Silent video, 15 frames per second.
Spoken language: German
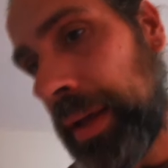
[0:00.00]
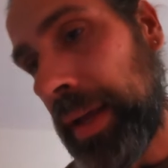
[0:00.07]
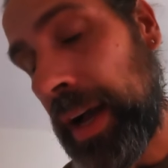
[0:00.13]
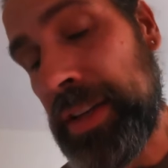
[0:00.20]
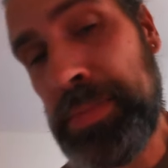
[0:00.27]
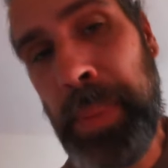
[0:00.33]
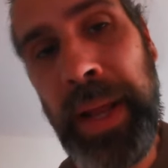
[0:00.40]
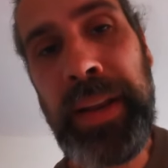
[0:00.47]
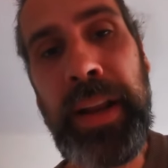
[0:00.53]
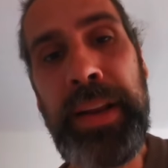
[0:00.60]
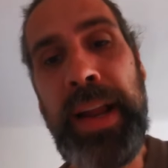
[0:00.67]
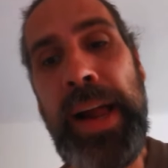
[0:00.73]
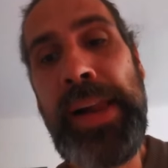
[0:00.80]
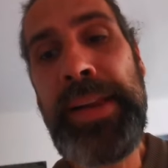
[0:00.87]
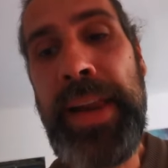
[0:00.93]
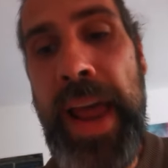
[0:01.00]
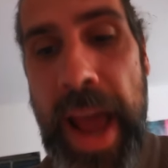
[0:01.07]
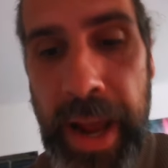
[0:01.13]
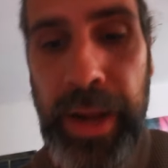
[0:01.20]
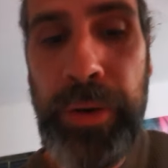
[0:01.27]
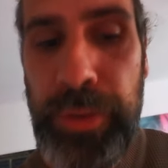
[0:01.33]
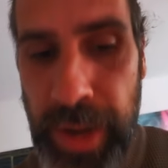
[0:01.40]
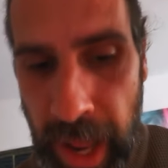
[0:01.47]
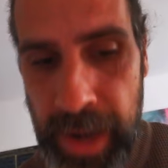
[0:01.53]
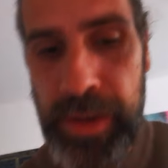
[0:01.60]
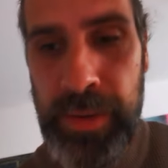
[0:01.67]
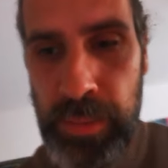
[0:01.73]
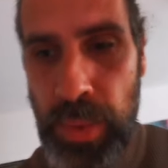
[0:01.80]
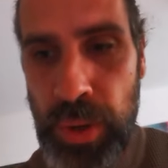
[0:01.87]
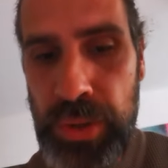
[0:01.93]
ja, es brennt an allen Ecken und
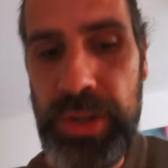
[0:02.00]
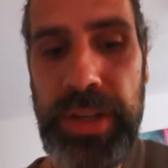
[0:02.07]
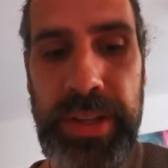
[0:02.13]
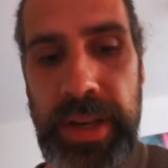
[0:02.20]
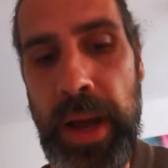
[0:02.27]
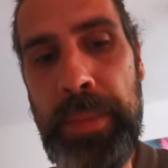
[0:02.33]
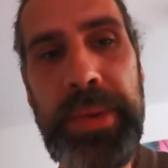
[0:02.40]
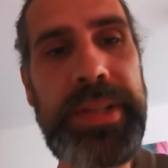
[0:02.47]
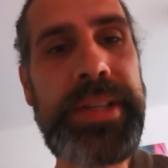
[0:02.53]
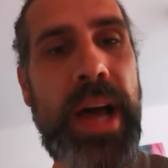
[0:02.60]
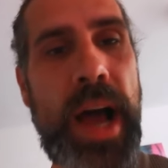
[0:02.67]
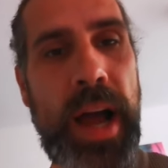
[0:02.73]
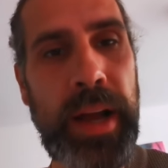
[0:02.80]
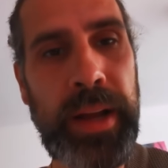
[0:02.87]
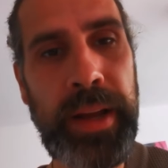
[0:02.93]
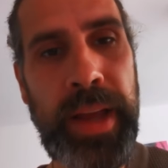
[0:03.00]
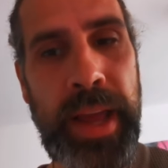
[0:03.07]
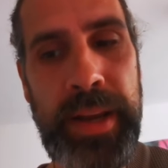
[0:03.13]
Enden, möchte ich damit sagen.